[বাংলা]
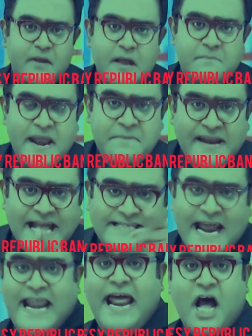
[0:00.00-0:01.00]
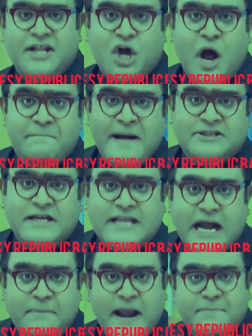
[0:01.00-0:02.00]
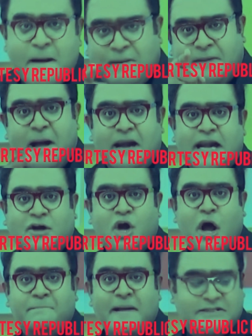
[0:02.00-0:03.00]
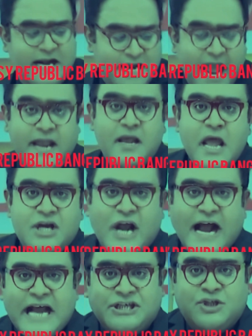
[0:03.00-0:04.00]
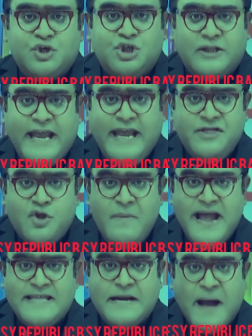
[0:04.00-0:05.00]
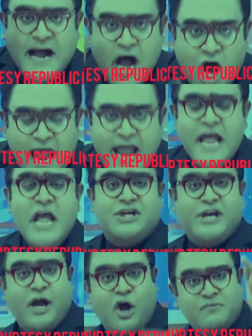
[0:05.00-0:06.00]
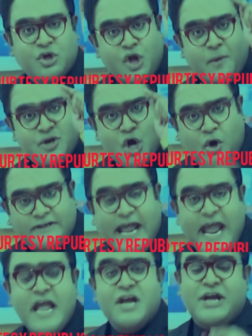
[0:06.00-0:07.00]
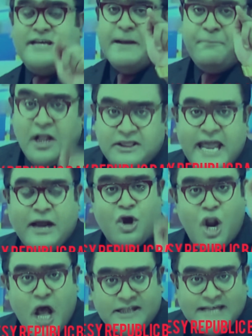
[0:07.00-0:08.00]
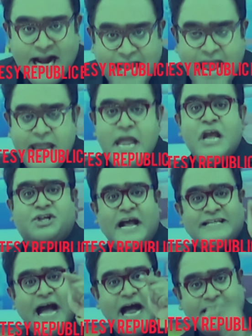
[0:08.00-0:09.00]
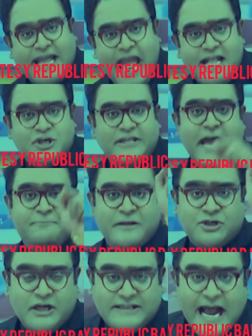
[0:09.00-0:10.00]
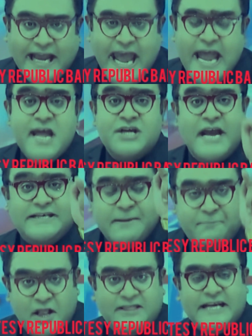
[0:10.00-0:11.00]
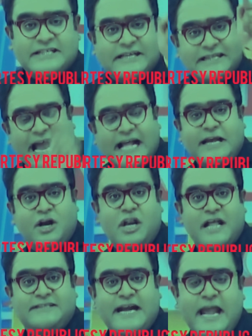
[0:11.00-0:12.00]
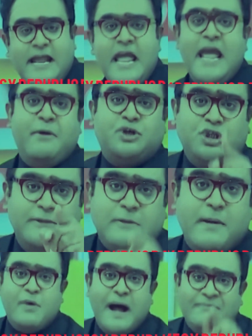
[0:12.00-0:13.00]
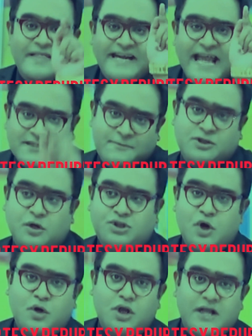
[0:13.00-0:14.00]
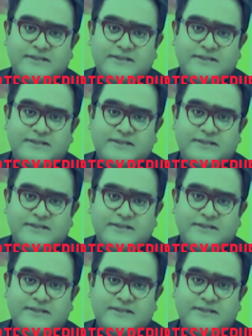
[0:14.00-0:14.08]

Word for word: মিনমিনে চ্যানেলের হয়তো কম্পালশন থাকবে রিপাবলিক বাংলার কোনো কম্পালশন নেই শাখা সিঁদুর যদি হিন্দু মেয়েদের ভাঙা হয় সেরকম যদি অভিযোগ ওঠে সেইটা বলতে কোনো লজ্জা নেই শাহজাহান গ্যাং যদি এর পেছনে থাকে সেইটা বলতে সেটা দেখাতে কোনো লজ্জা নেই এবং সুদীপ্তবাবু আপনাদেরকে এক্সপোজ করতেও কোনো লজ্জা